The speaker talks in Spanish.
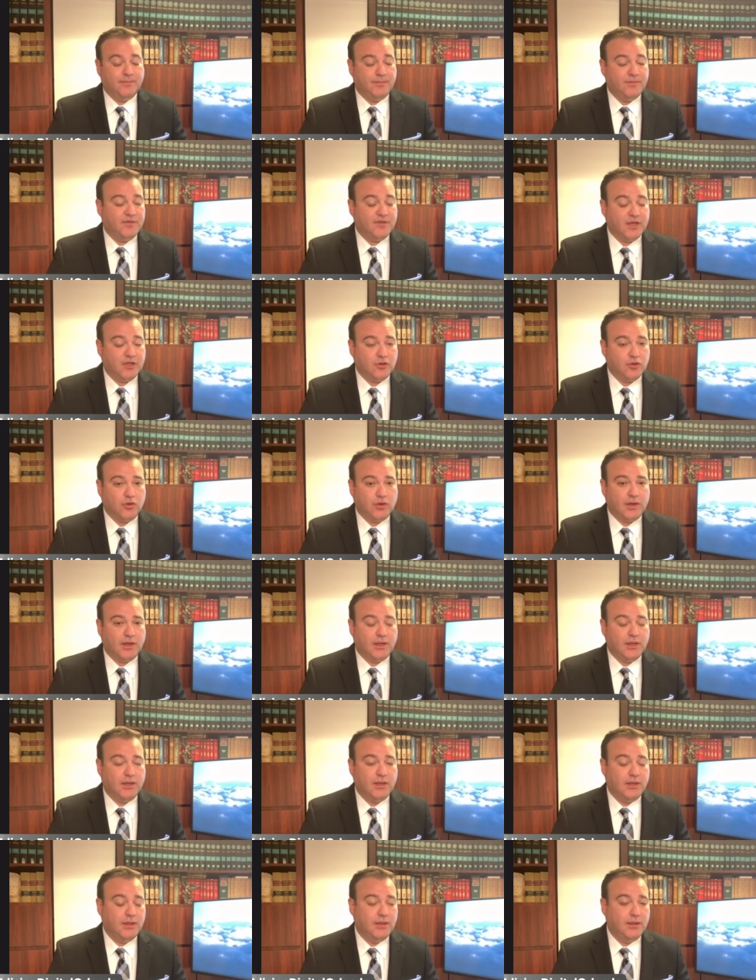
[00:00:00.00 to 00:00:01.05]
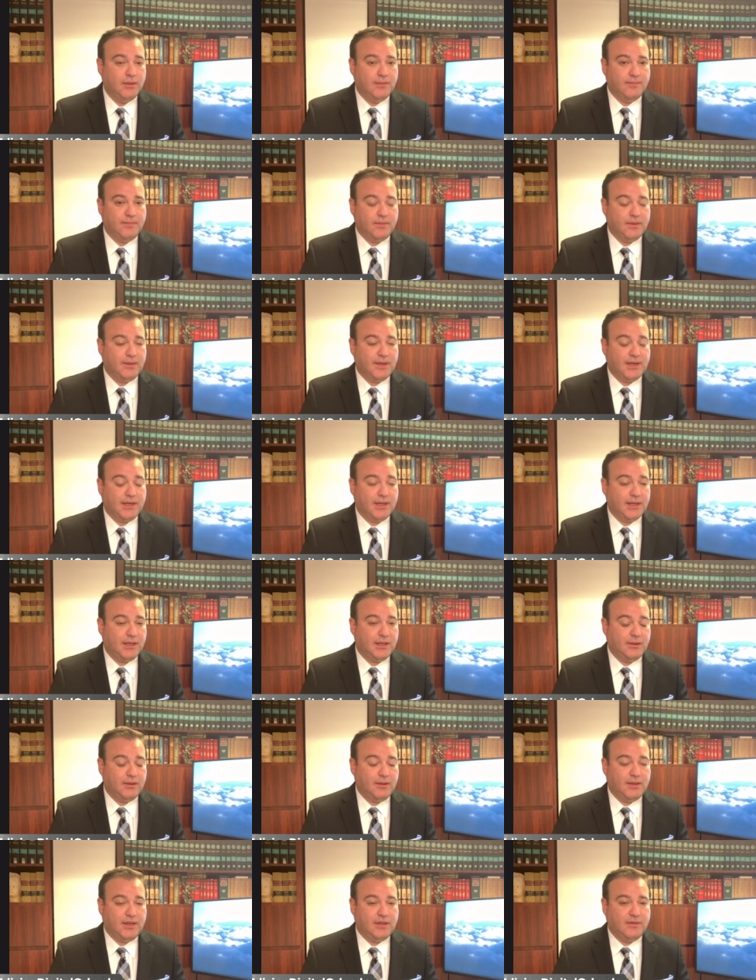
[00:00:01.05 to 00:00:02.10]
sectores,
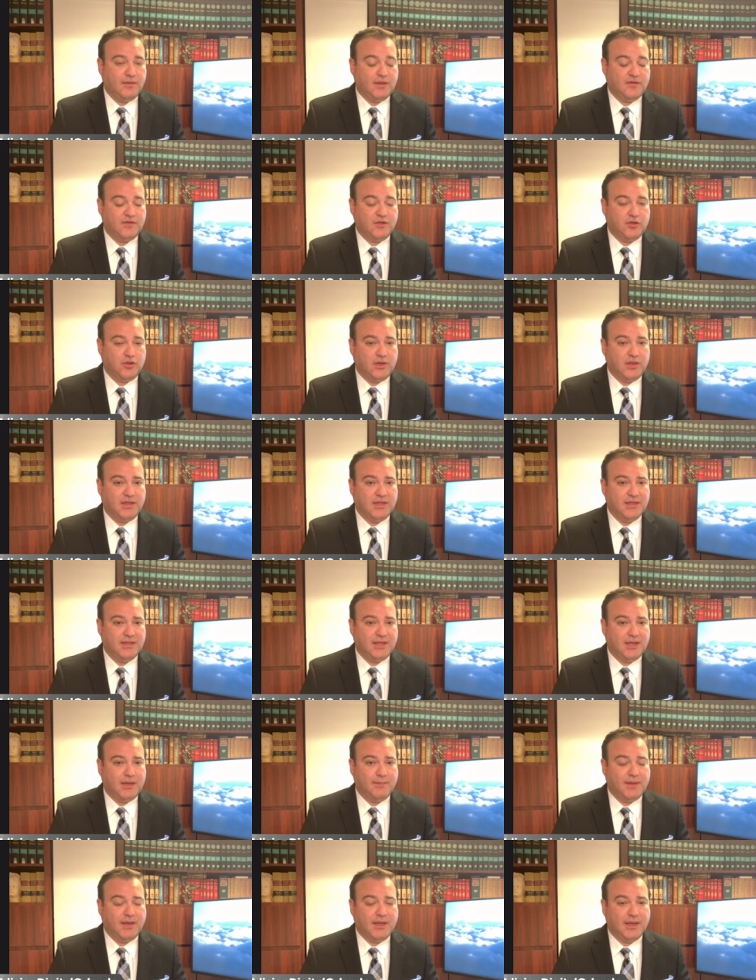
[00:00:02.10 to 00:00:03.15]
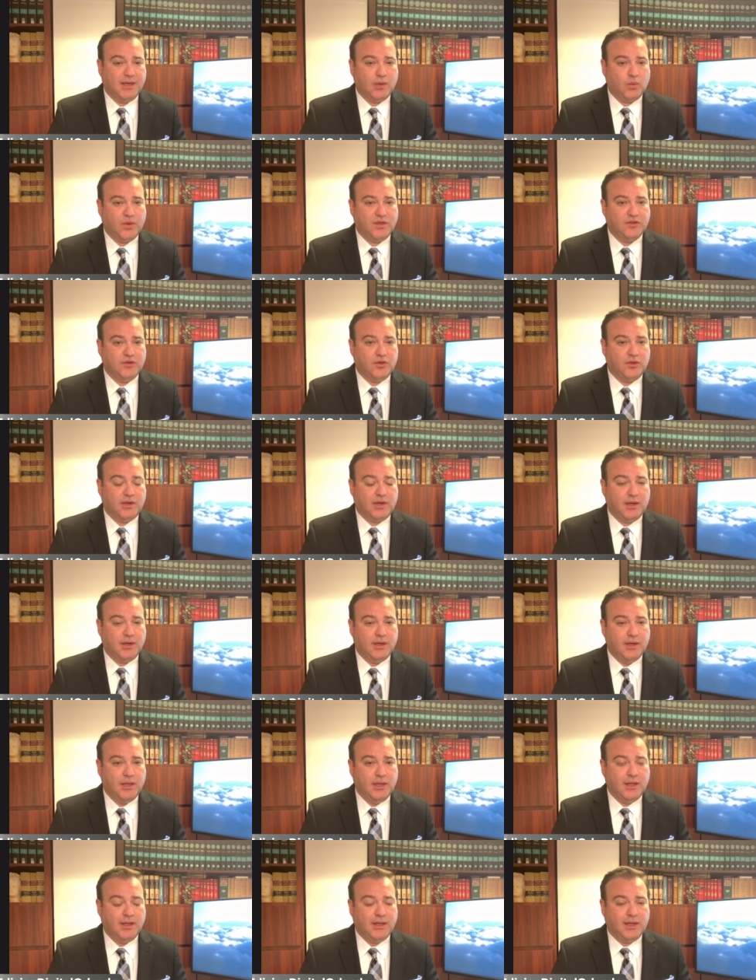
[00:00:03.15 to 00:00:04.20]
eh, de sectores de interés vayan a cuestionar
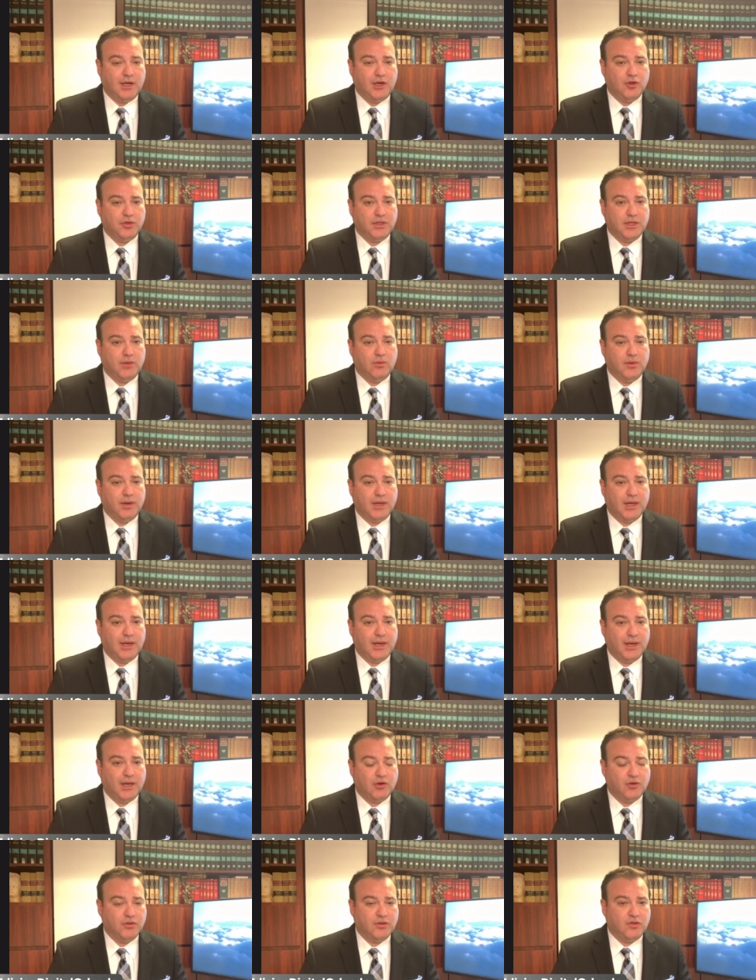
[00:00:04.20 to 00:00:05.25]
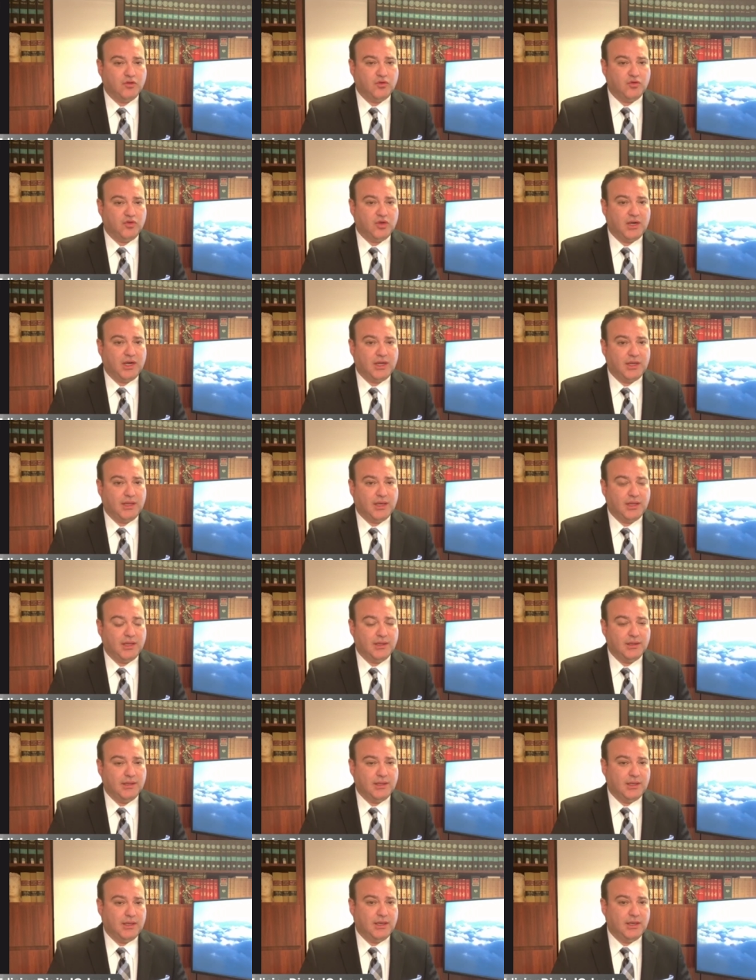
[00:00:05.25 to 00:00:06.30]
en los tribunales la constitucionalidad
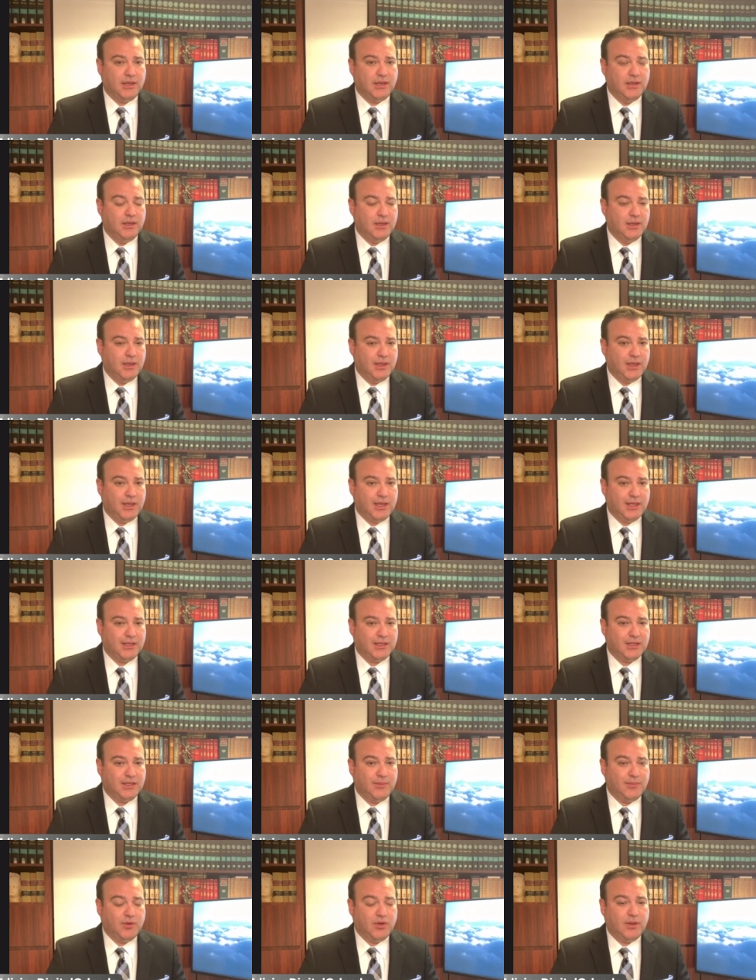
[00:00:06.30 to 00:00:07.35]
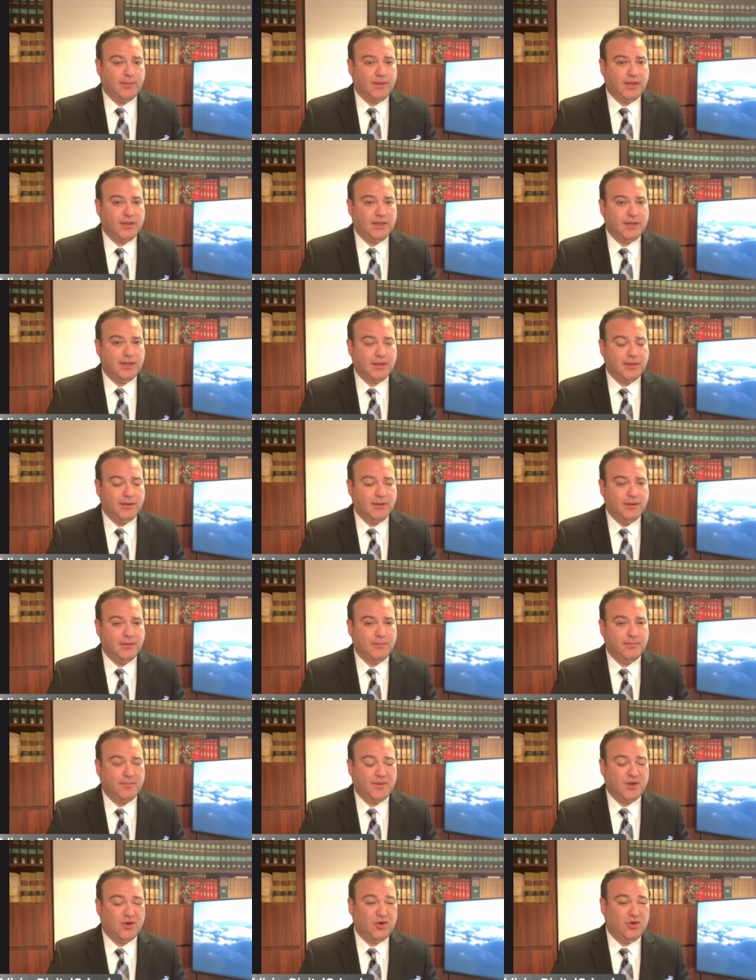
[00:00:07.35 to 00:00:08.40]
de este tipo de medidas
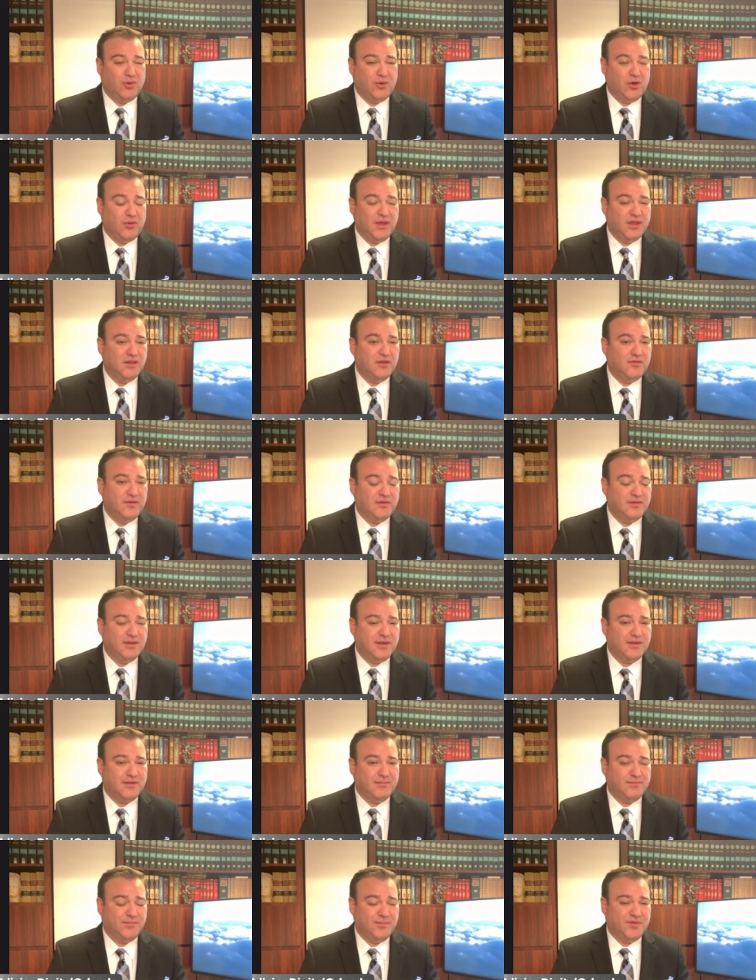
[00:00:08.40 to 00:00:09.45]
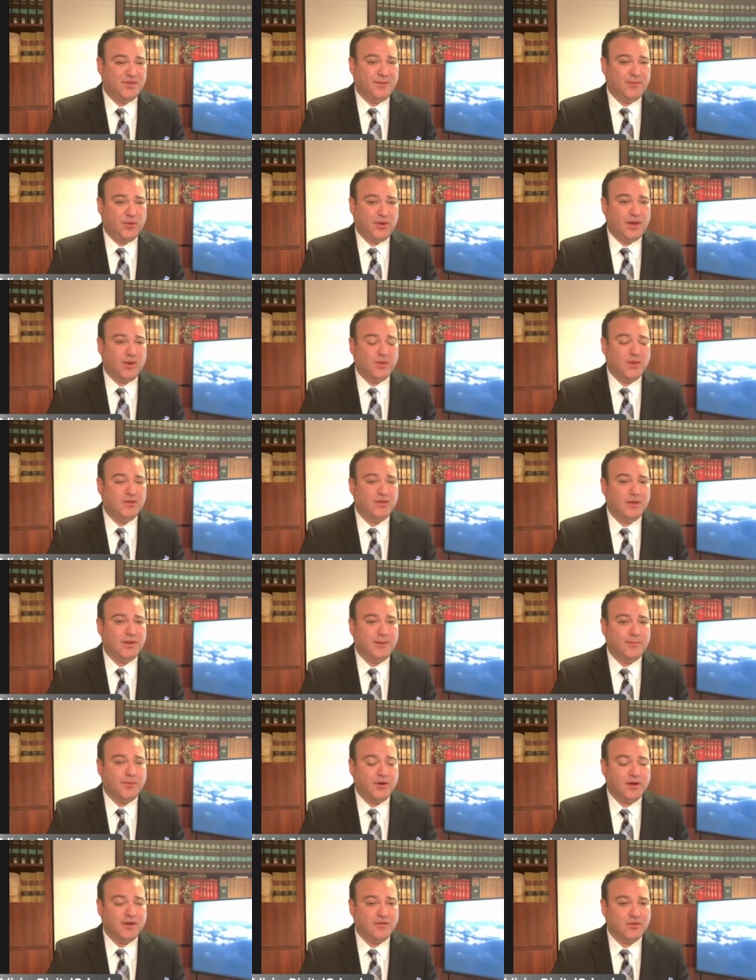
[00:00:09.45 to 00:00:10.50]
pero lo veo bien difícil que se pueda
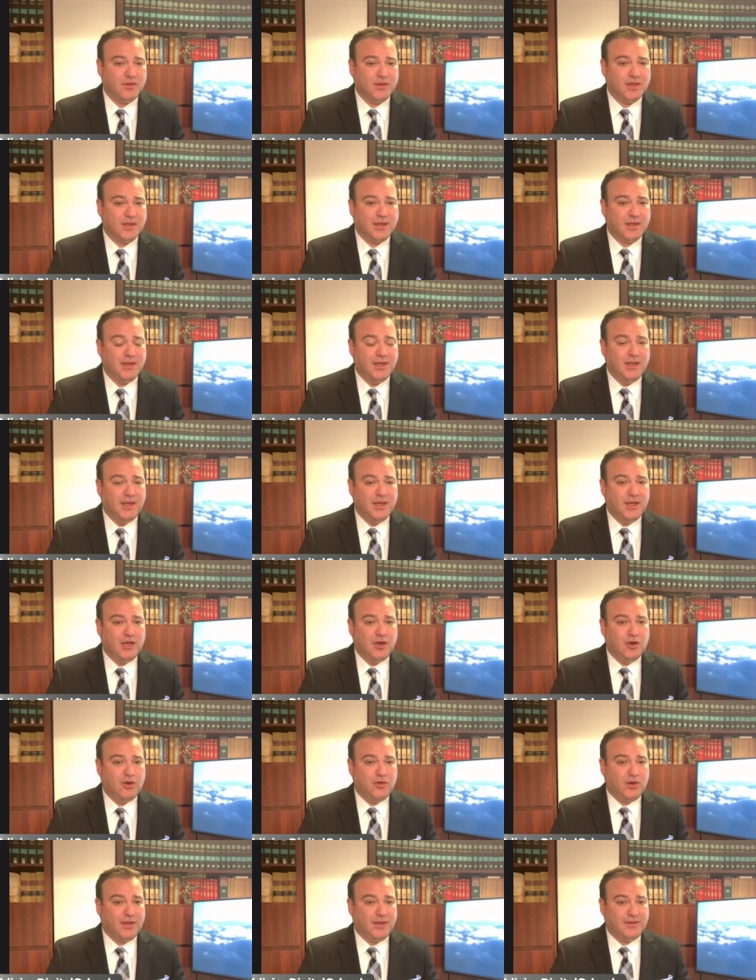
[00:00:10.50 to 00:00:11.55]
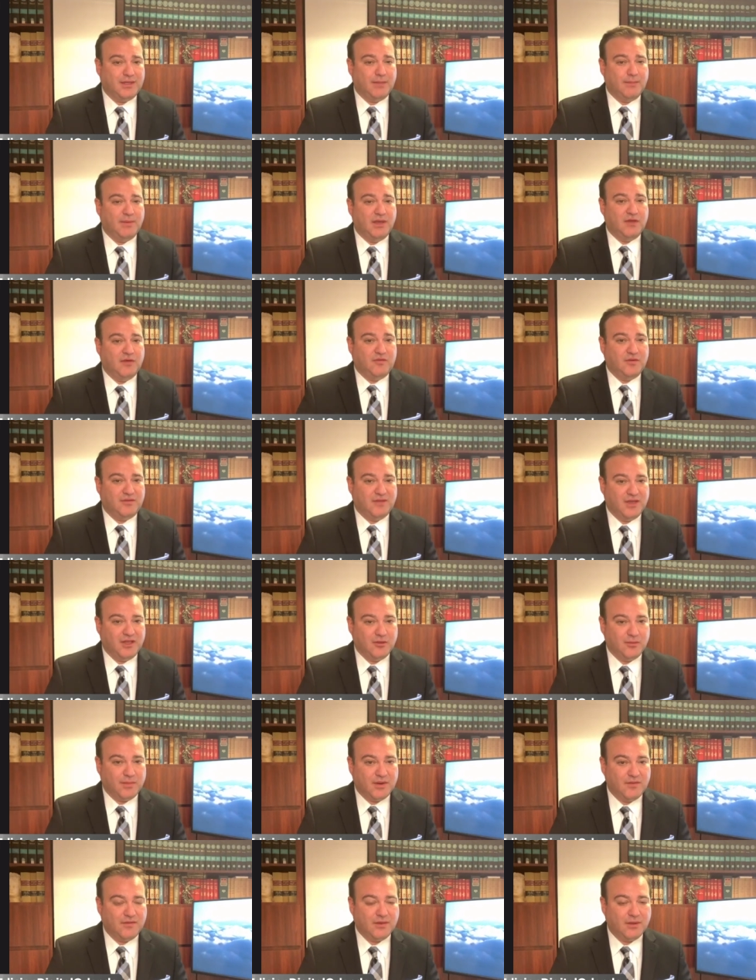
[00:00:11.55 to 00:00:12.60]
cuestionar por razón de que lo que está es
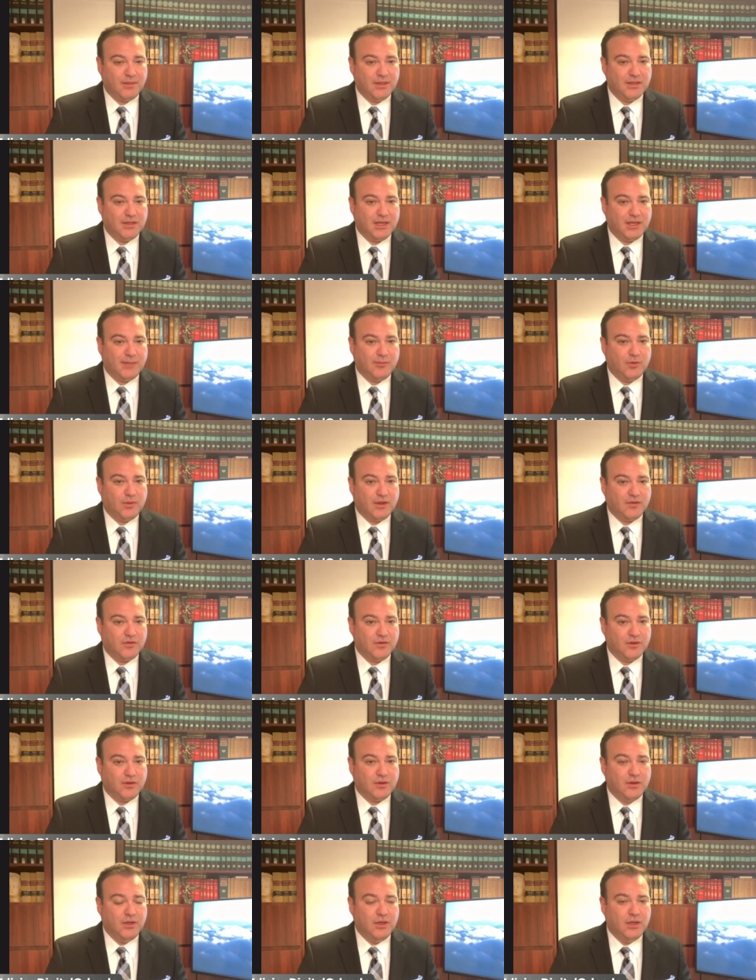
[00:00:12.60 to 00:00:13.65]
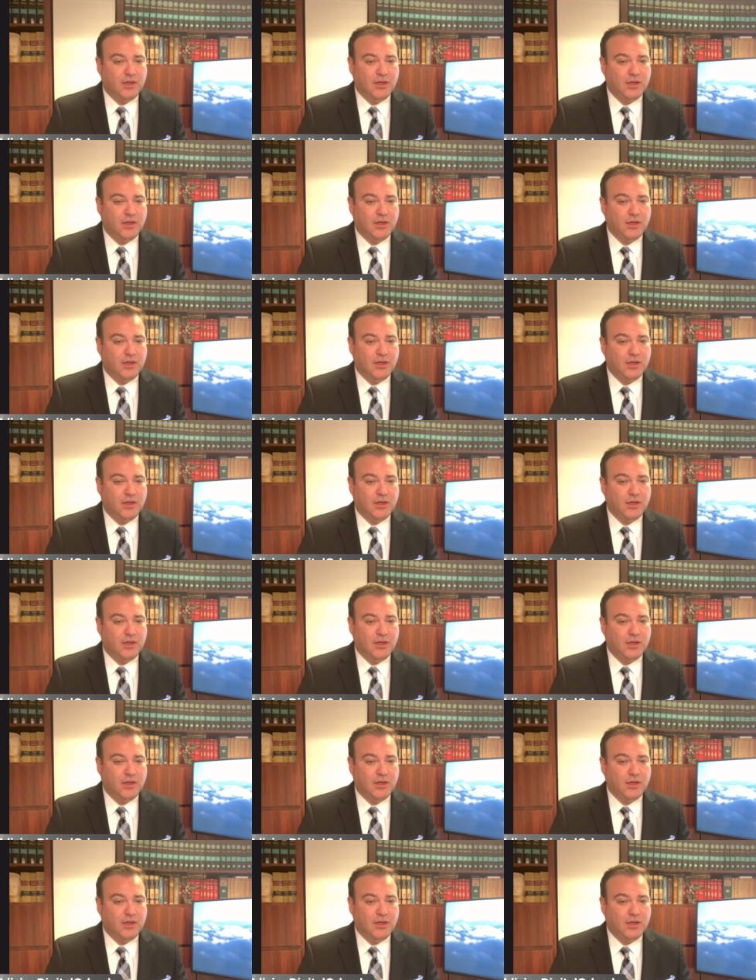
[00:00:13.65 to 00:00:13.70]
beneficiando precisamente a la población.